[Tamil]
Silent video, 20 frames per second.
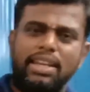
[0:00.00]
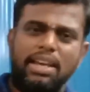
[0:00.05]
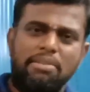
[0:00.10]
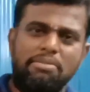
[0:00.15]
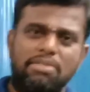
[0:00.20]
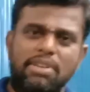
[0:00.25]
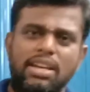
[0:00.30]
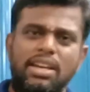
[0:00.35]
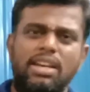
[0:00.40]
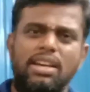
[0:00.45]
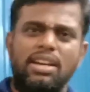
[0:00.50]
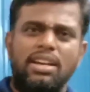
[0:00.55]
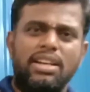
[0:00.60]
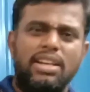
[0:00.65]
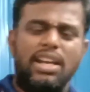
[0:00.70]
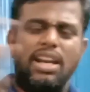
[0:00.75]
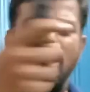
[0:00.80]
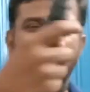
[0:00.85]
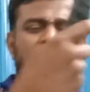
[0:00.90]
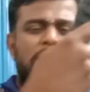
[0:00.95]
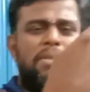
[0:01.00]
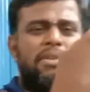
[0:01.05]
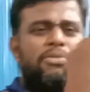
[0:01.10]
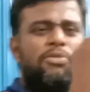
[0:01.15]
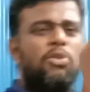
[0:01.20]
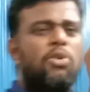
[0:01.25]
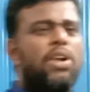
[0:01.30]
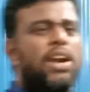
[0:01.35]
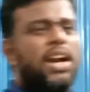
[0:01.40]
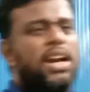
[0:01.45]
அதே வி எல்லாமே
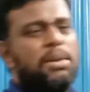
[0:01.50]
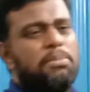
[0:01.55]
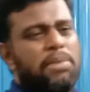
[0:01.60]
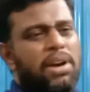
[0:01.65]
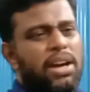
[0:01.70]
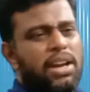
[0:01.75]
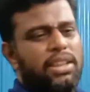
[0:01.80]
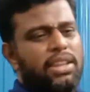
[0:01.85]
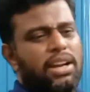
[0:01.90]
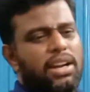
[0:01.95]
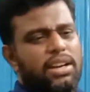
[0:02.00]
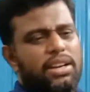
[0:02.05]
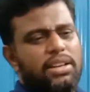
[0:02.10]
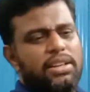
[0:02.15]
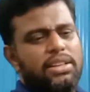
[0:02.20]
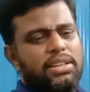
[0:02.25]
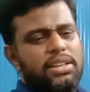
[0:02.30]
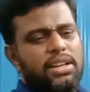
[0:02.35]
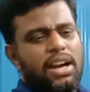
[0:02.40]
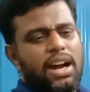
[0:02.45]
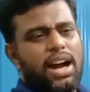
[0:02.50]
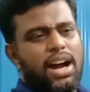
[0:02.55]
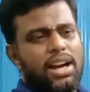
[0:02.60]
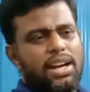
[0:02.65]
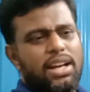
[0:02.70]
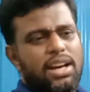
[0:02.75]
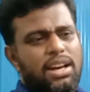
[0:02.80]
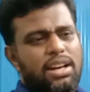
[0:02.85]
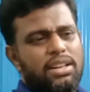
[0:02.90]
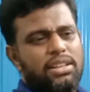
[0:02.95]
ஃபோர் ஹேண்ட் மாதிரி தான்
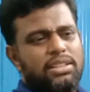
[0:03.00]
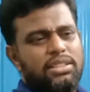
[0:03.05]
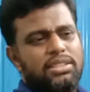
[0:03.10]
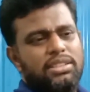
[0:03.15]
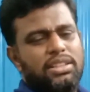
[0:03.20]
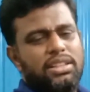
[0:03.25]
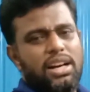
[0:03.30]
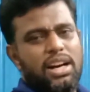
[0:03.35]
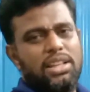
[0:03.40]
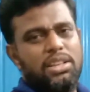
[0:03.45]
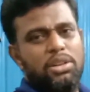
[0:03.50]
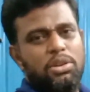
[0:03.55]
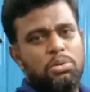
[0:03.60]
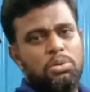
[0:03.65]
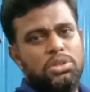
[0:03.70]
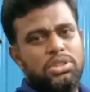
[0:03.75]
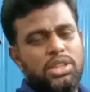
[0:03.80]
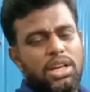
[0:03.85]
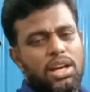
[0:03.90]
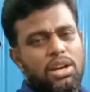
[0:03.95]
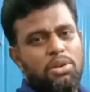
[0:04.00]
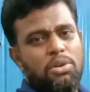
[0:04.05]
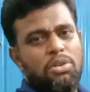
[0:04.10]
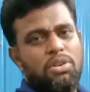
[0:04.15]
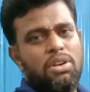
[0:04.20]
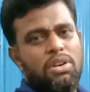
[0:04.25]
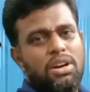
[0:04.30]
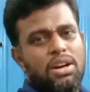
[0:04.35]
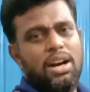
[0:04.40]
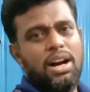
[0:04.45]
ஆனால் அது லூஸாக
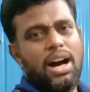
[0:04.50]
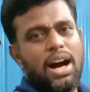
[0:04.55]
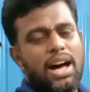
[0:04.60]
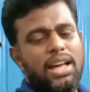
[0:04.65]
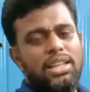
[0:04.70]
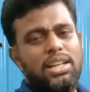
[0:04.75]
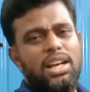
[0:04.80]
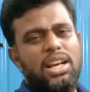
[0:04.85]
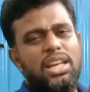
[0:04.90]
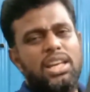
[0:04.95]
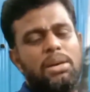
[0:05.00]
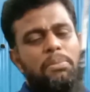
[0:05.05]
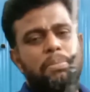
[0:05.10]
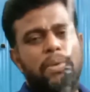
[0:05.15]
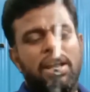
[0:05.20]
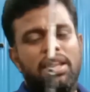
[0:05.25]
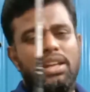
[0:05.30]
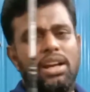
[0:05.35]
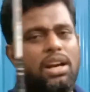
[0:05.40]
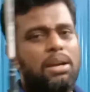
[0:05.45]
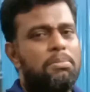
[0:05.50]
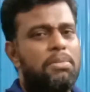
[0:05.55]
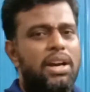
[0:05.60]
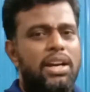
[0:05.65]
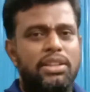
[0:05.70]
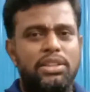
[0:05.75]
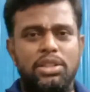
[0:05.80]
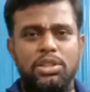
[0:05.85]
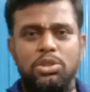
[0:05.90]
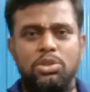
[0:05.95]
இருக்கும் அதில் நீங்கள்
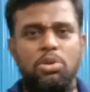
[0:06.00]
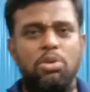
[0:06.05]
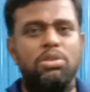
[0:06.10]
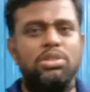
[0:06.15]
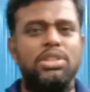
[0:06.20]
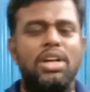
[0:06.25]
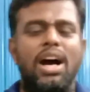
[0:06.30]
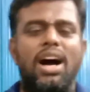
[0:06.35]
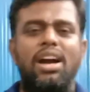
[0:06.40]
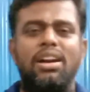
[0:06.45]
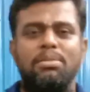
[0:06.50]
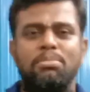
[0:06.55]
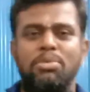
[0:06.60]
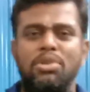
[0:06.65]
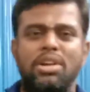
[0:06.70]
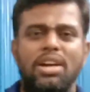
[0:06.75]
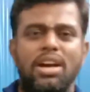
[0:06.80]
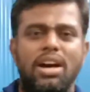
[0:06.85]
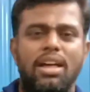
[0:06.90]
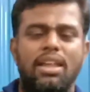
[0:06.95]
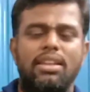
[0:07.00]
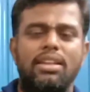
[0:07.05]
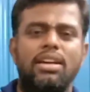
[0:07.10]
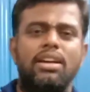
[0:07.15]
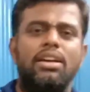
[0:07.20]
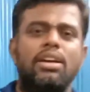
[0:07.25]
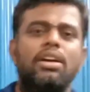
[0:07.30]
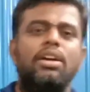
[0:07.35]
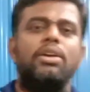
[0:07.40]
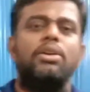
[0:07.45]
பிரதானமாக எந்த ஸ்ட்ரோக்ஸும் ஆட முடியாது
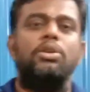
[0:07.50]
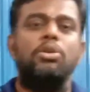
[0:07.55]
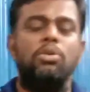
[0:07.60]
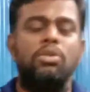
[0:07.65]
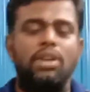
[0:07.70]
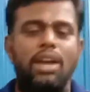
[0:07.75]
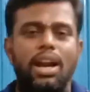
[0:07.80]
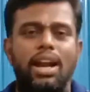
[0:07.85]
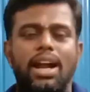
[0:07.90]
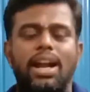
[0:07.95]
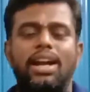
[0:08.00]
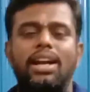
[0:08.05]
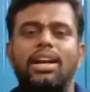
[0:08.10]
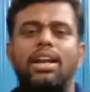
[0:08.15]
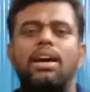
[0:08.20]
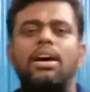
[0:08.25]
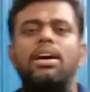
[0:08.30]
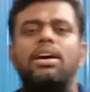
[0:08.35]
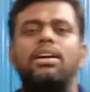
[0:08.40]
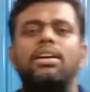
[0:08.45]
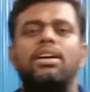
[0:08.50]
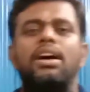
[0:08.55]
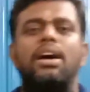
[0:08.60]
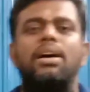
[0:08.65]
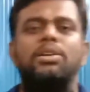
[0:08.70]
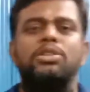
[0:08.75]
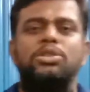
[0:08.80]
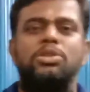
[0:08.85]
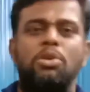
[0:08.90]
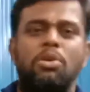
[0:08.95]
நியூட்ரல் ஹேண்டில்
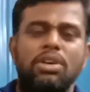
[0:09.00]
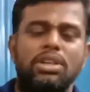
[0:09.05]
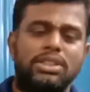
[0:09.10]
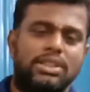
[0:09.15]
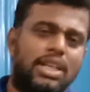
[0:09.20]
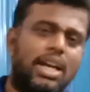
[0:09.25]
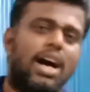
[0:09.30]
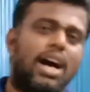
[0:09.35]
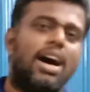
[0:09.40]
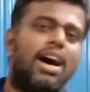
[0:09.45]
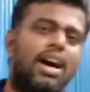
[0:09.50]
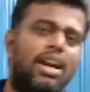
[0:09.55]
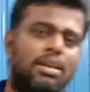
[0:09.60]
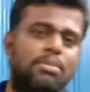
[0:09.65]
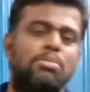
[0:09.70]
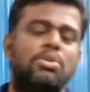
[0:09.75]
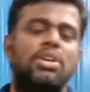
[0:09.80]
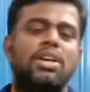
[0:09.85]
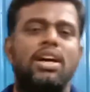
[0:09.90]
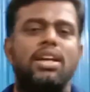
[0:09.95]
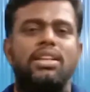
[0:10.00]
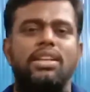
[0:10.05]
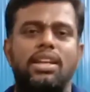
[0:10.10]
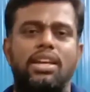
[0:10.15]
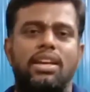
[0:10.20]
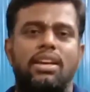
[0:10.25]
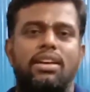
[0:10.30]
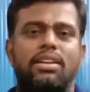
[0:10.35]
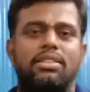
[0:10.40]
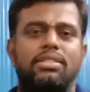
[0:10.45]
ஸ்ட்ரோக்ஸே ஆட முடியாது
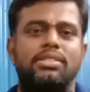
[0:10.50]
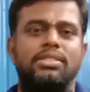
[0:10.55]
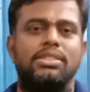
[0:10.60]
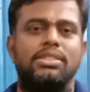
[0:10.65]
நீங்கள்